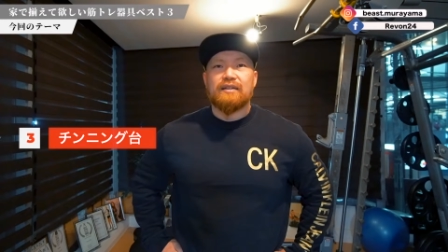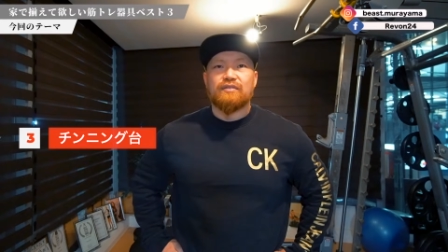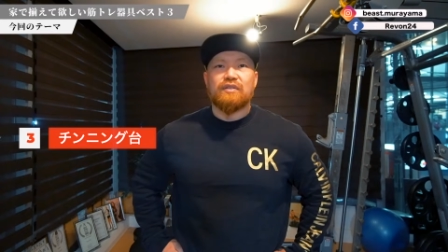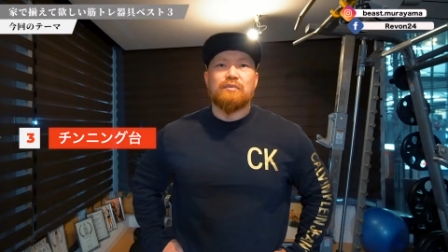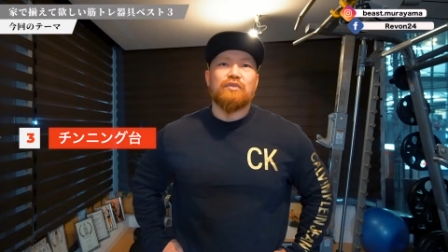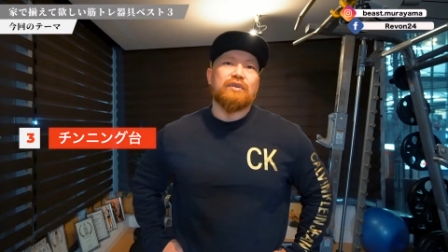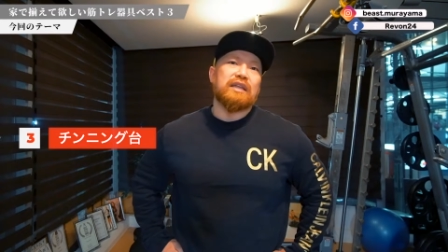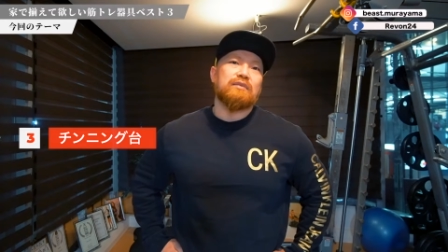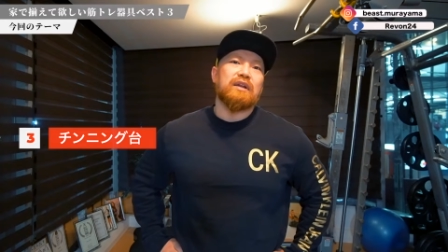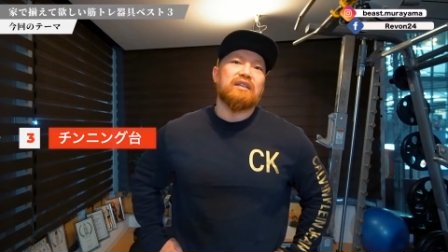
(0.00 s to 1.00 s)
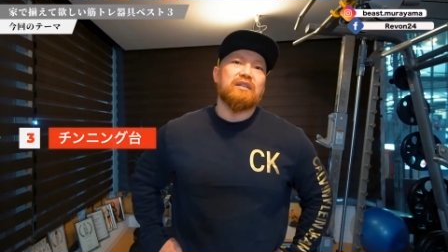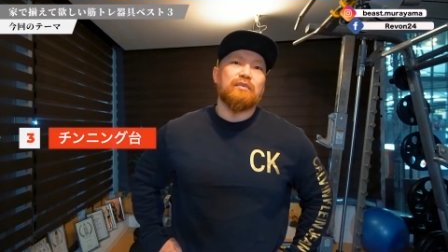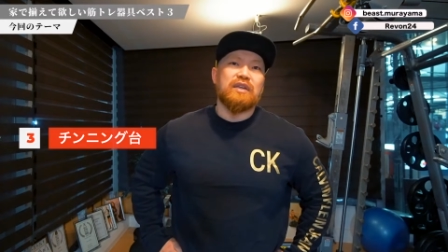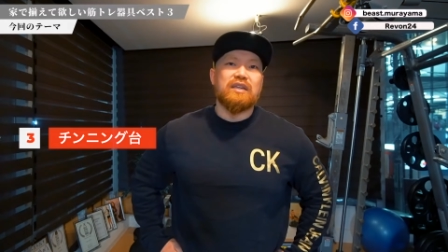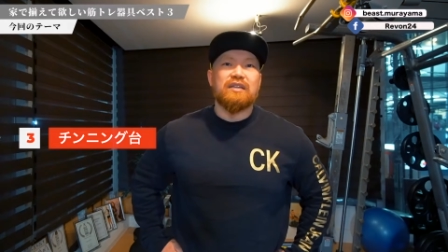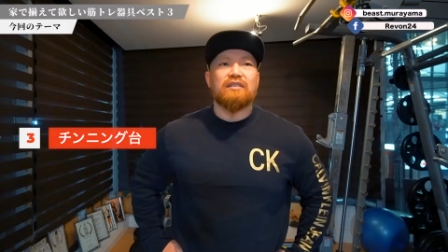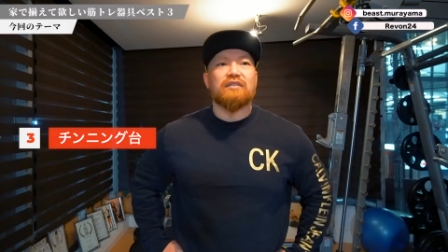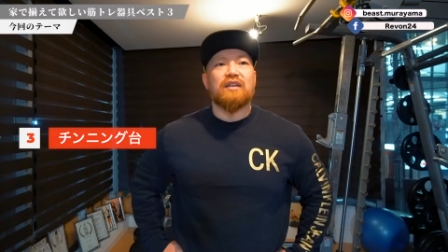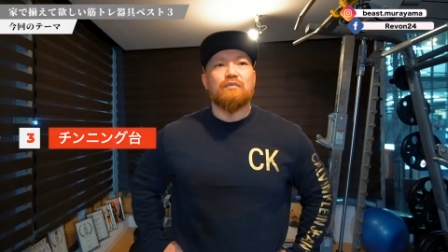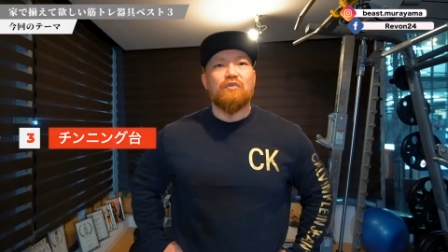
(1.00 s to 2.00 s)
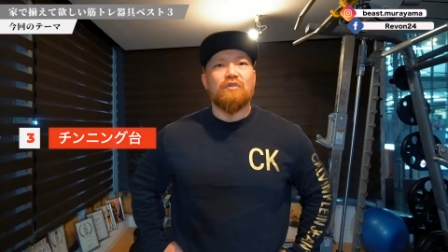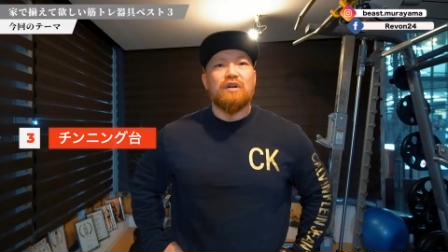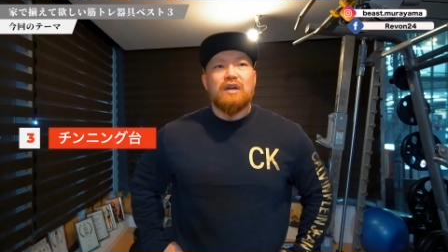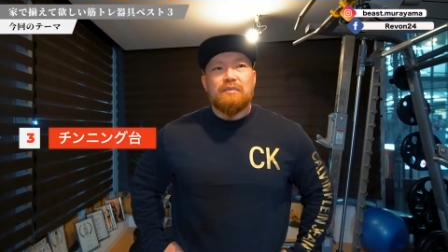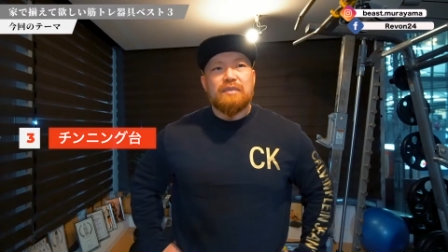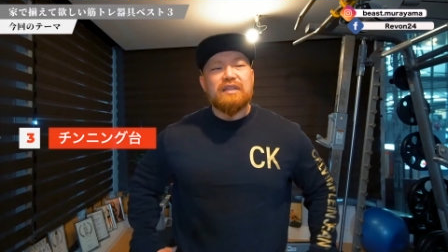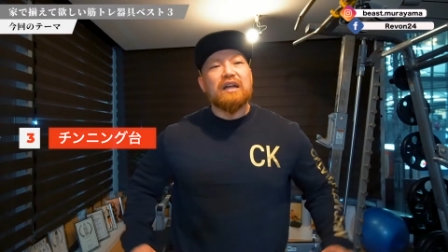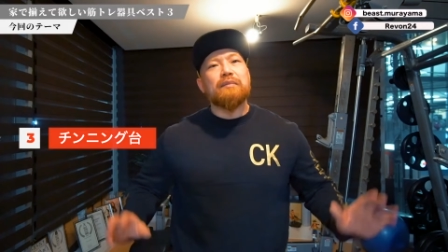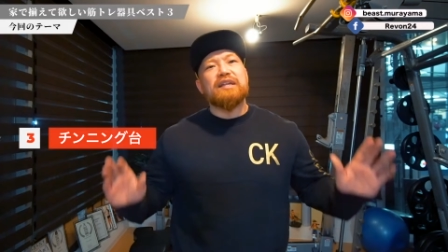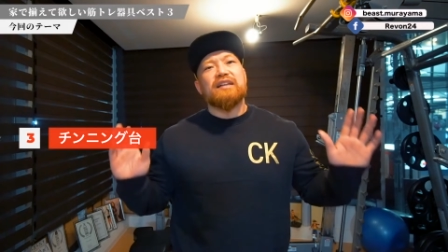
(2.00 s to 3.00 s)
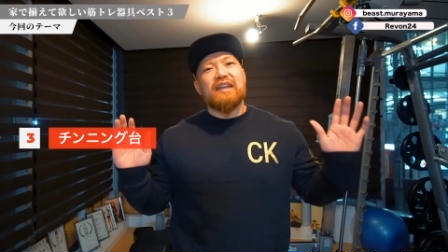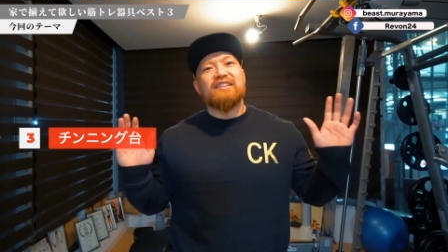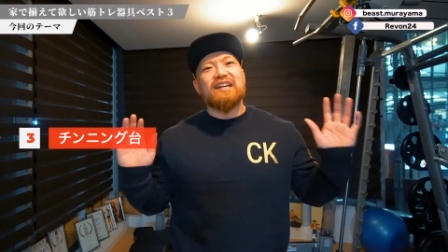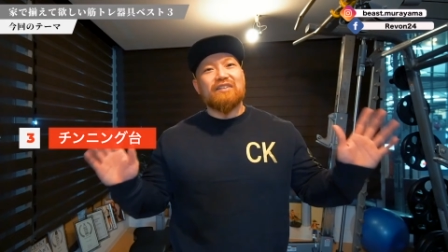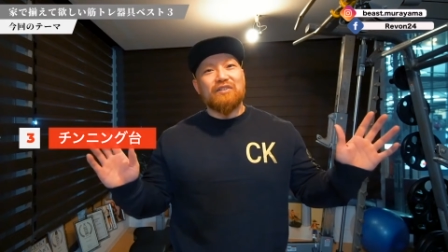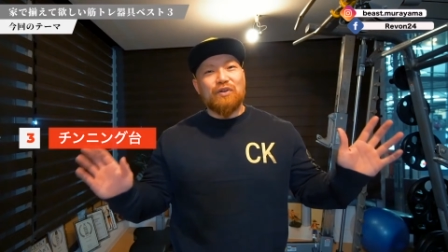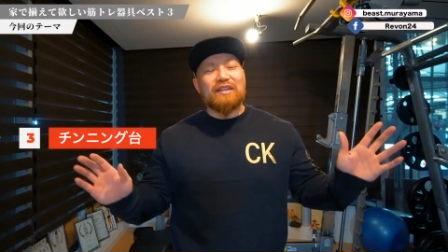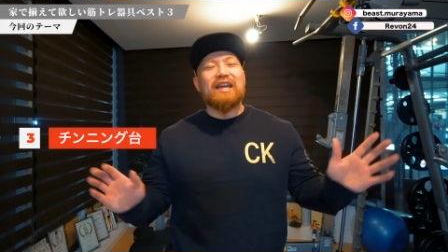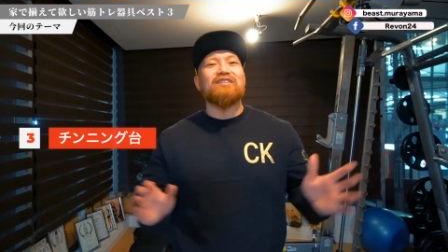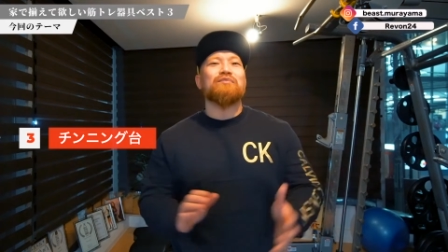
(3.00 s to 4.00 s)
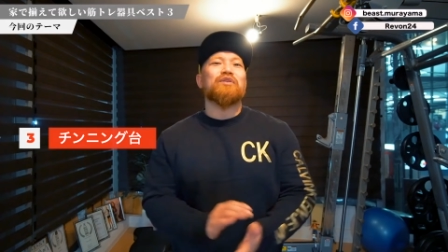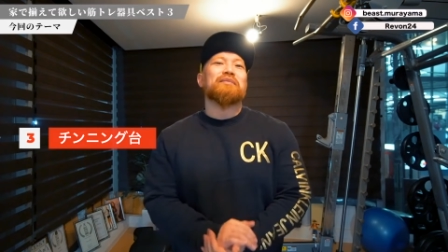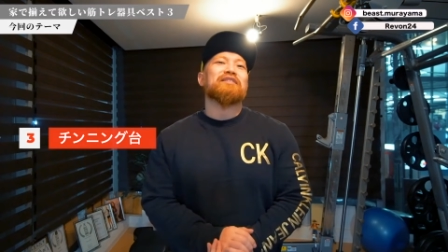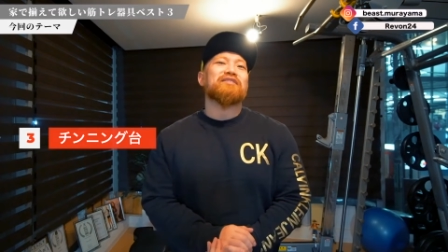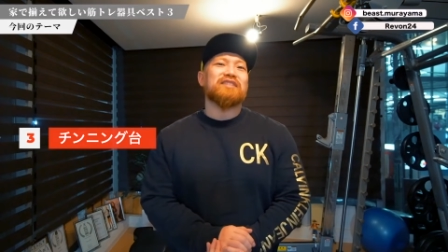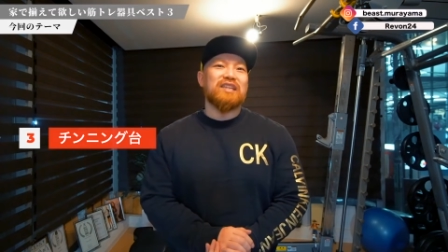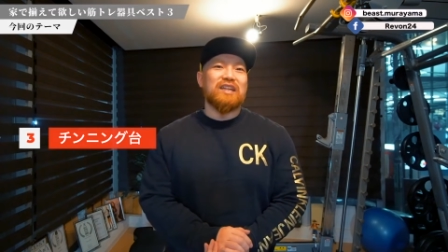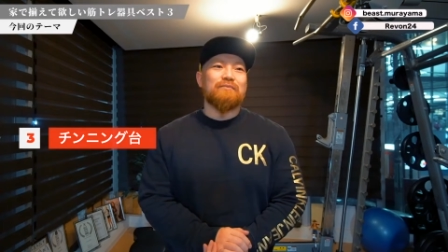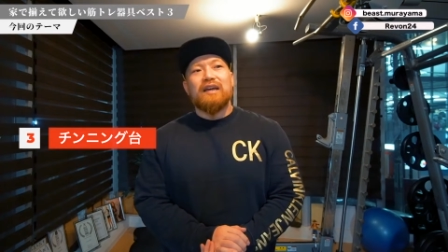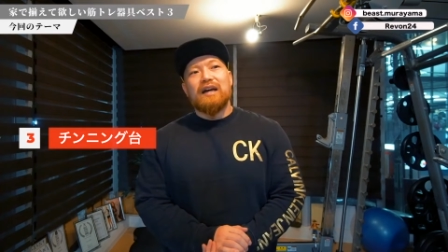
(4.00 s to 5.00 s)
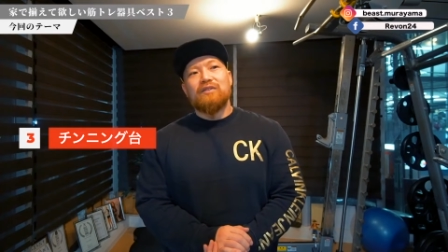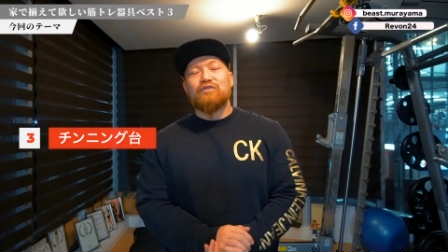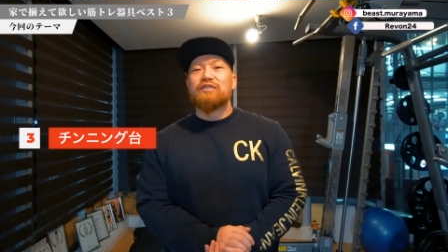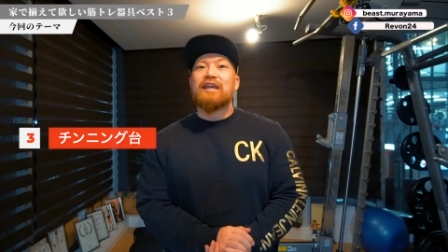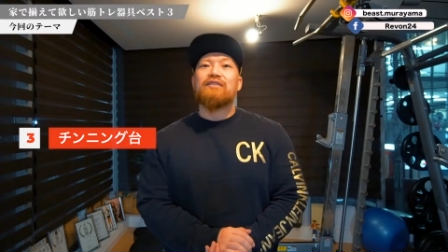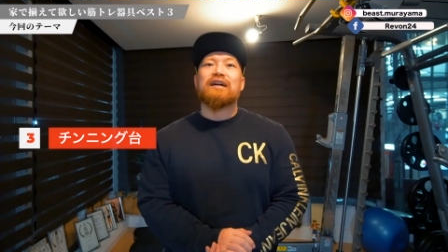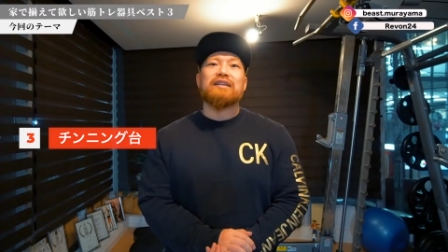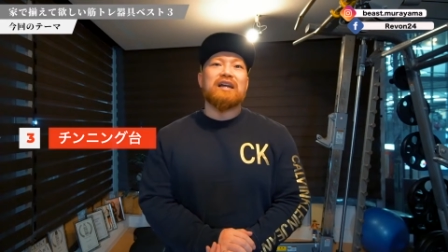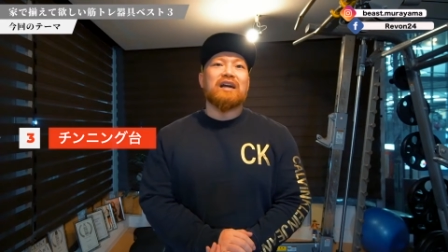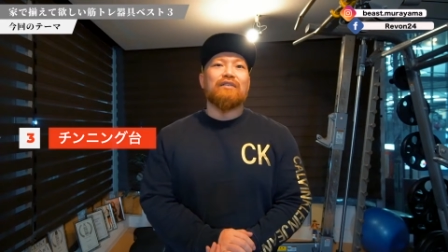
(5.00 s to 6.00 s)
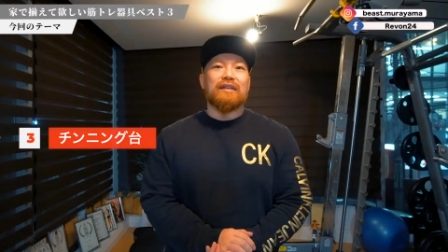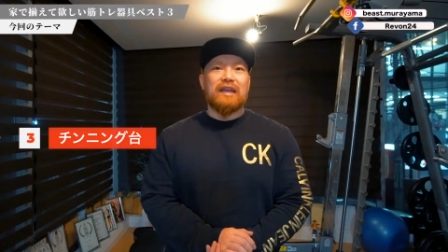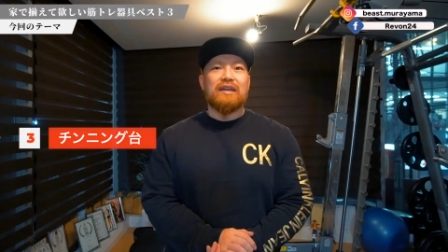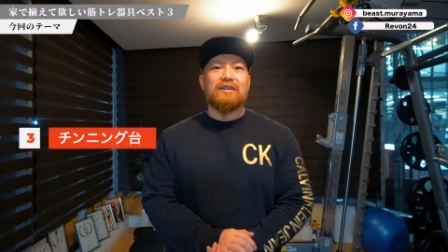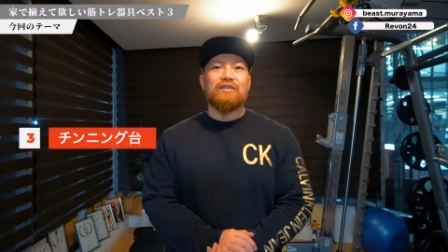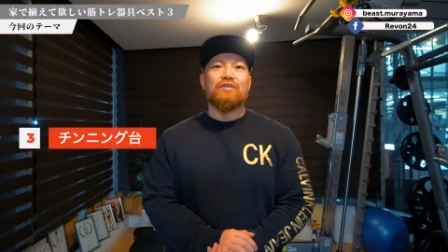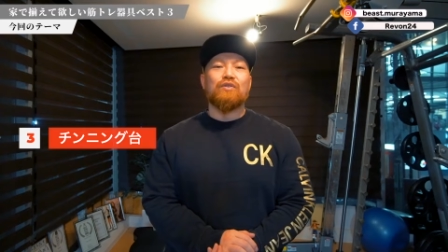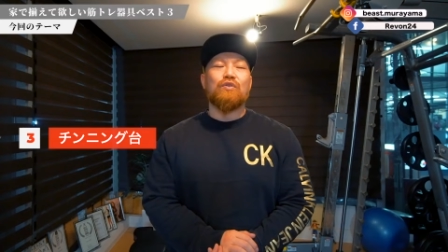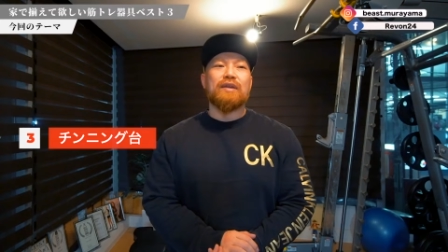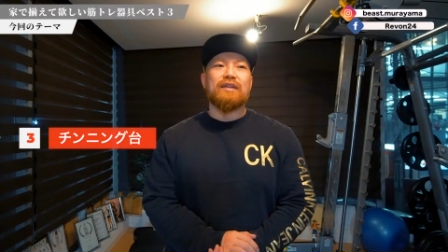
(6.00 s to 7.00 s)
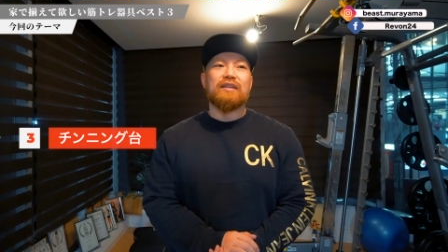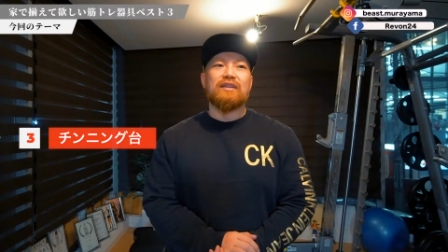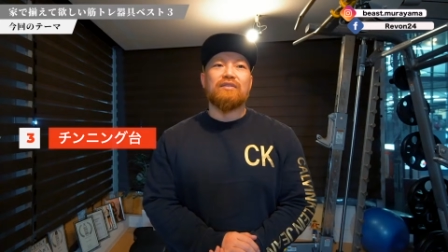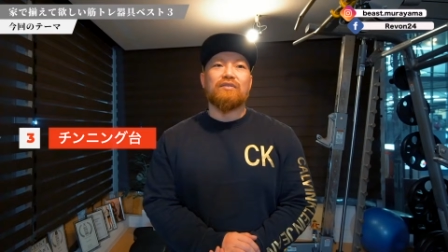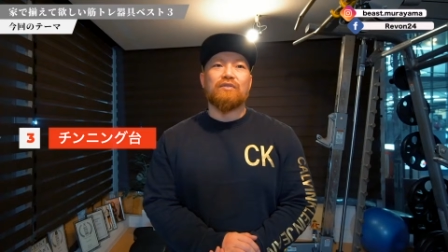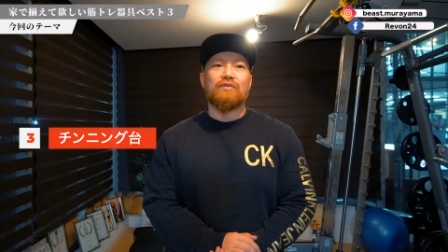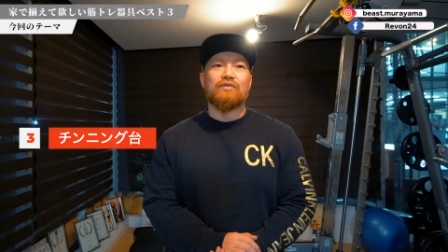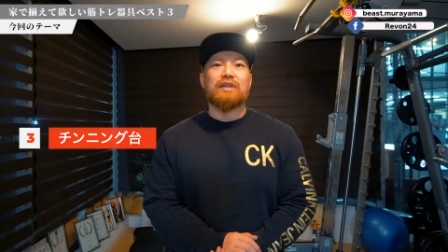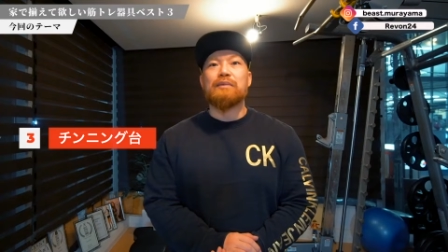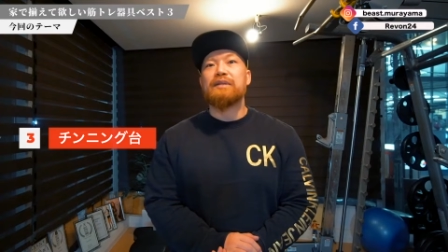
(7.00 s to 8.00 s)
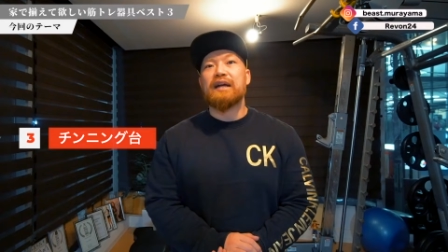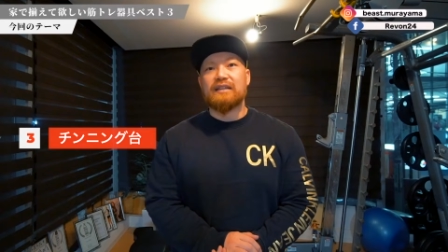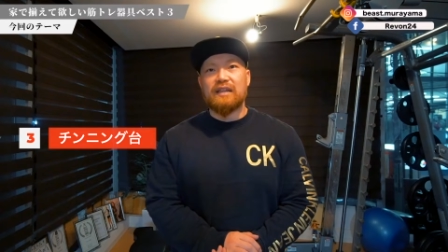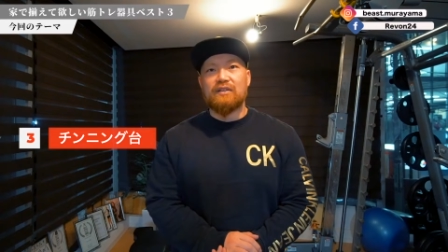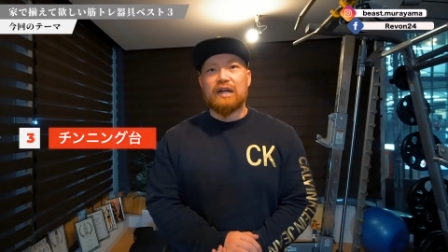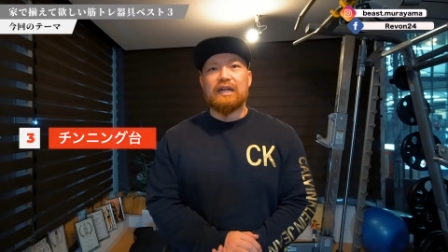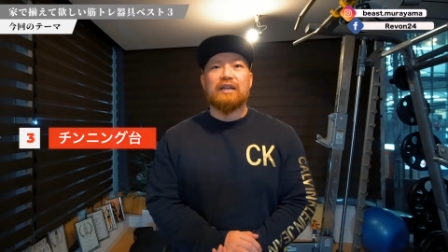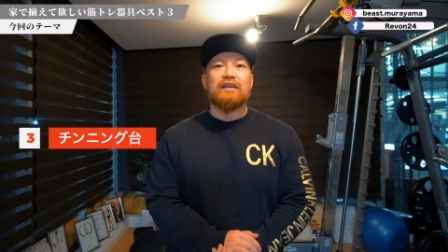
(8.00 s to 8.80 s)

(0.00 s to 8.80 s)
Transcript: そういったものをやってもらってもいいんですけども、みんながみんなね、近くに公園ないと思いますし、あの女性の方なんかはね、夜公園に行ったりするとちょっと危なかったりとか、